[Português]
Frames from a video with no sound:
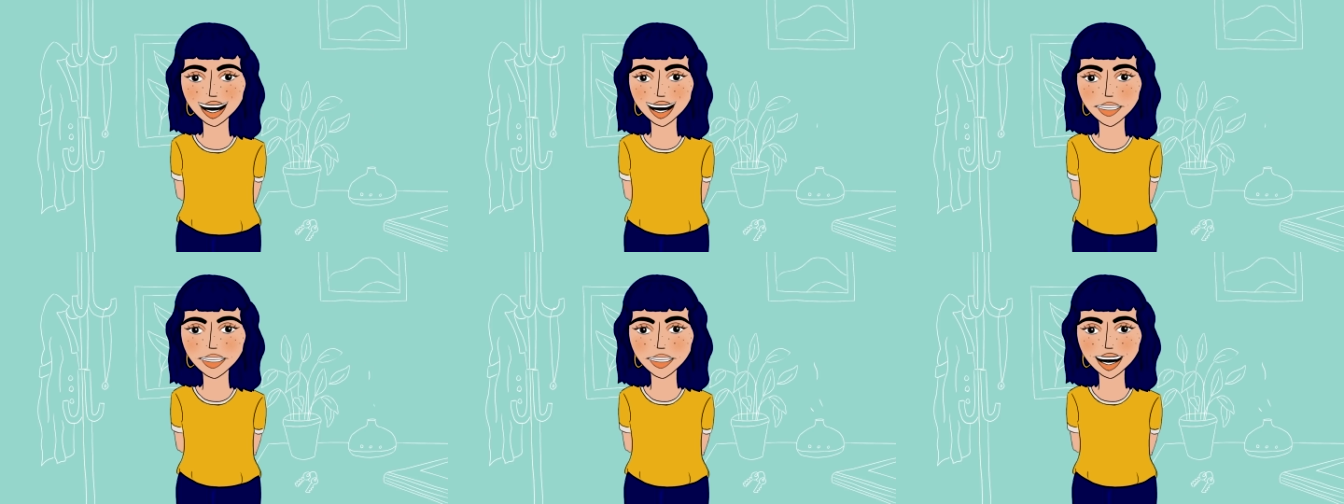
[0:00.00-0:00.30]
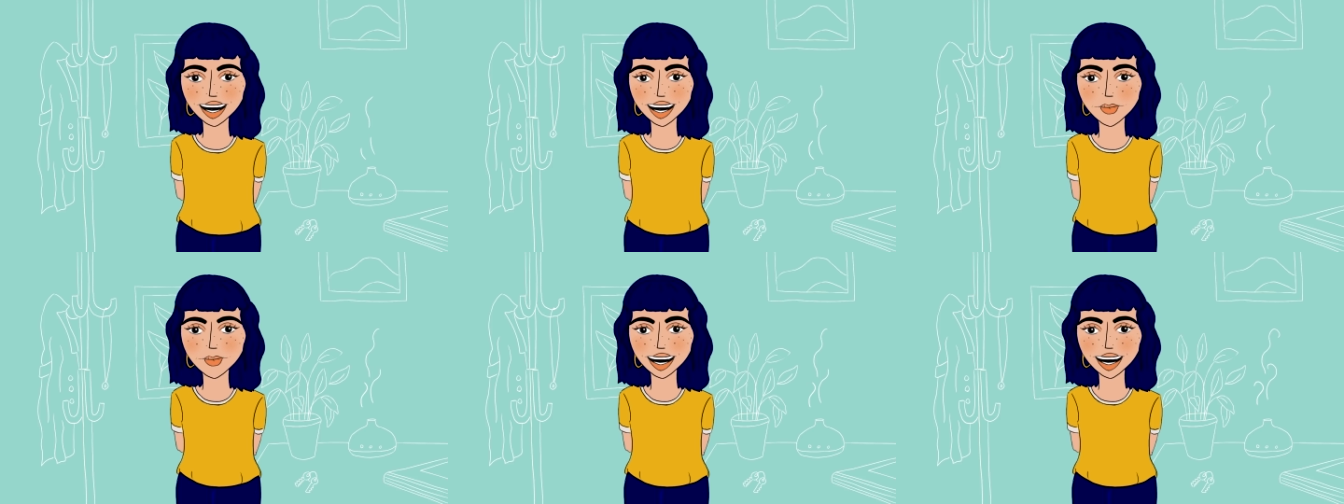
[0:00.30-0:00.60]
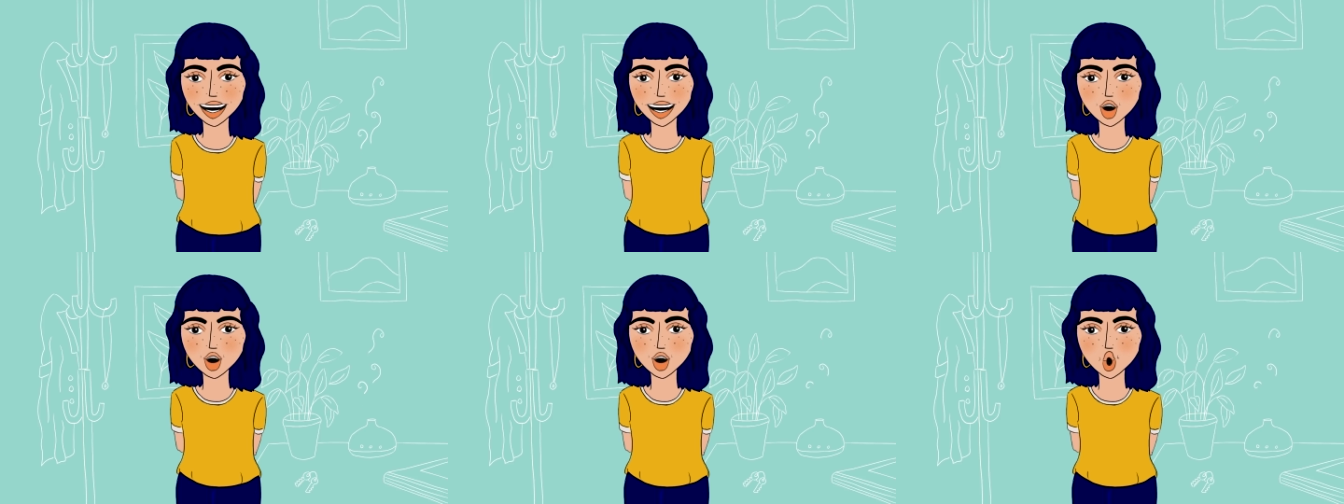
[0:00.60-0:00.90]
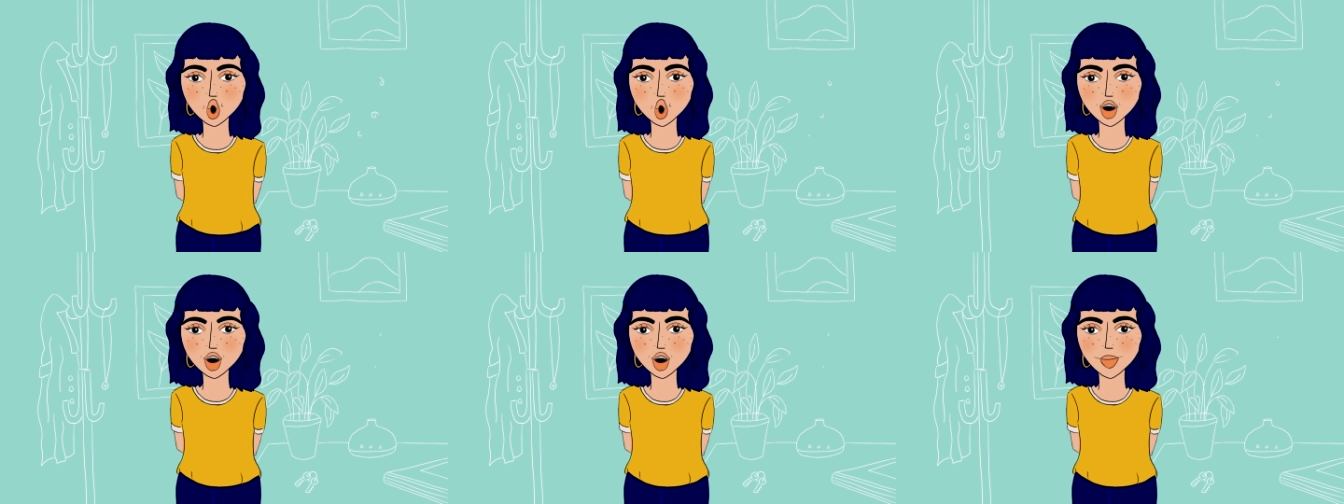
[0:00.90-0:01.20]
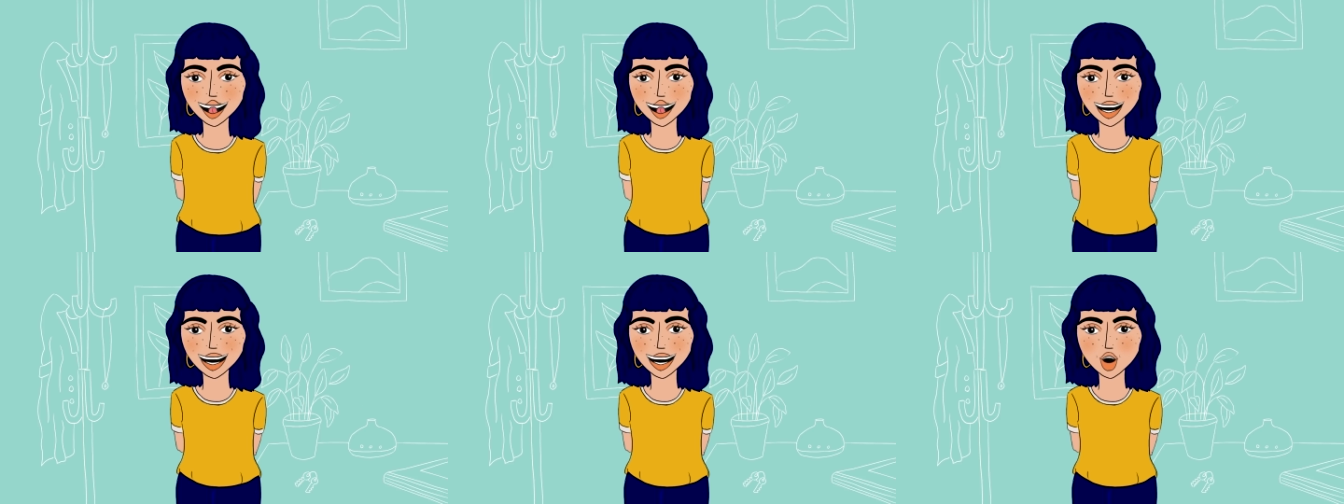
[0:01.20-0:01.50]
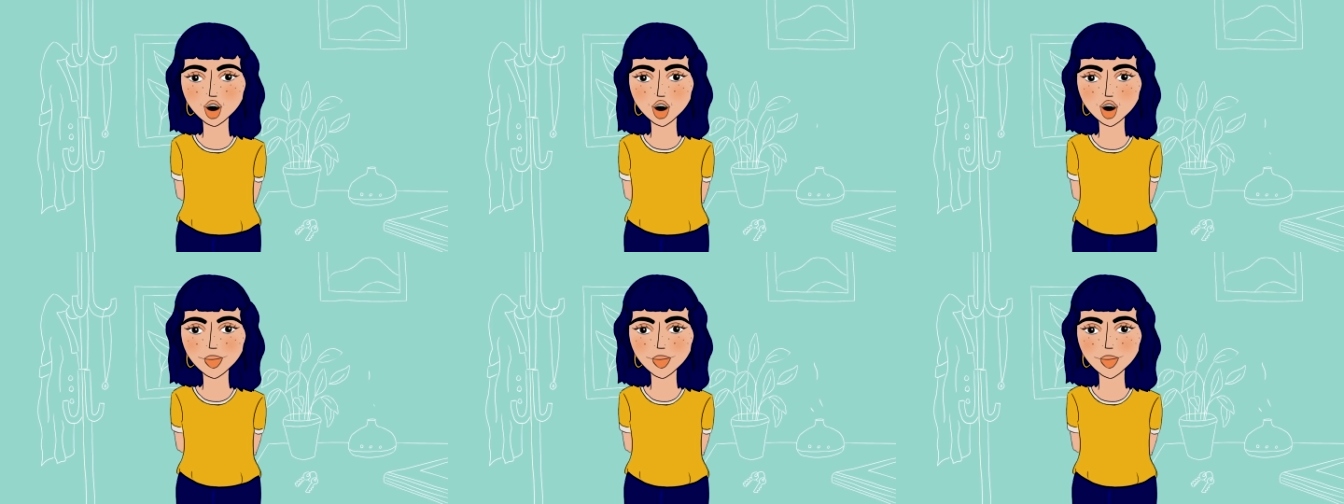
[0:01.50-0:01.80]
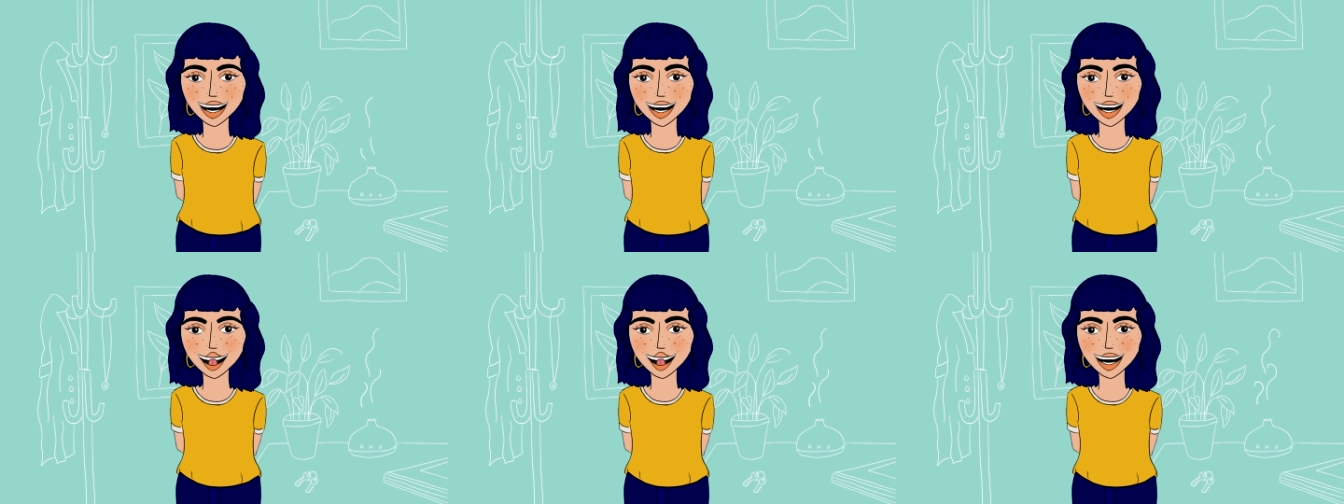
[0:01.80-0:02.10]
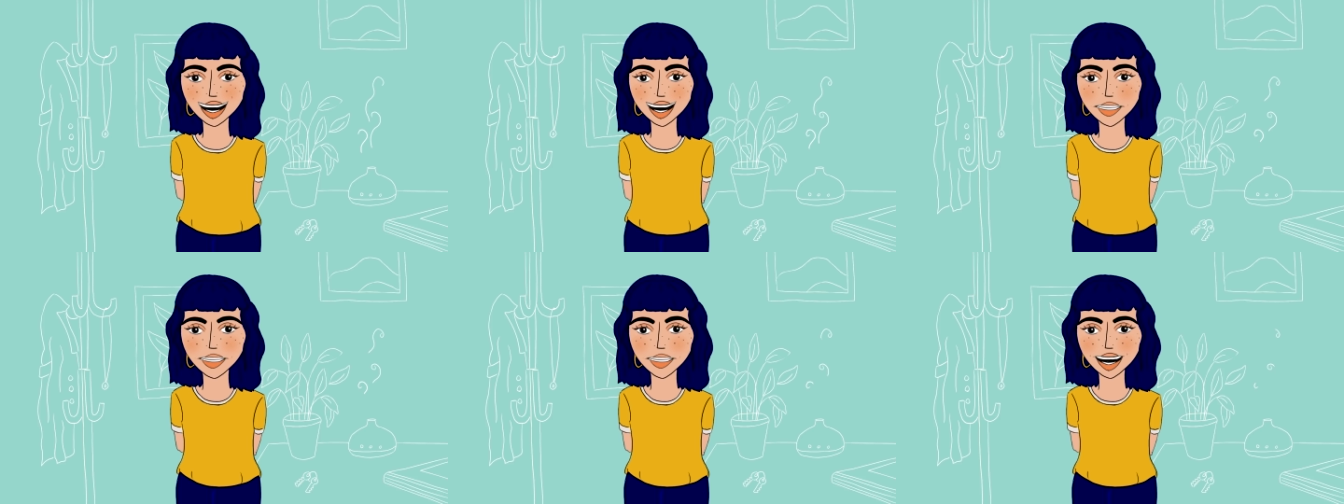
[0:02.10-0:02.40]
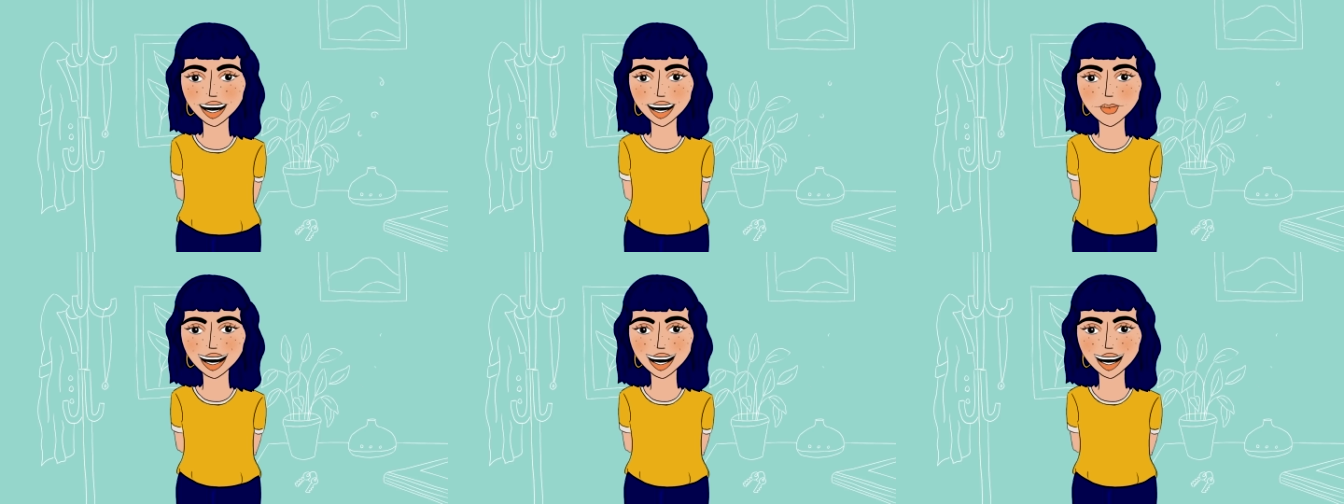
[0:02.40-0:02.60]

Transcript: ainda se nota mais quando o som não está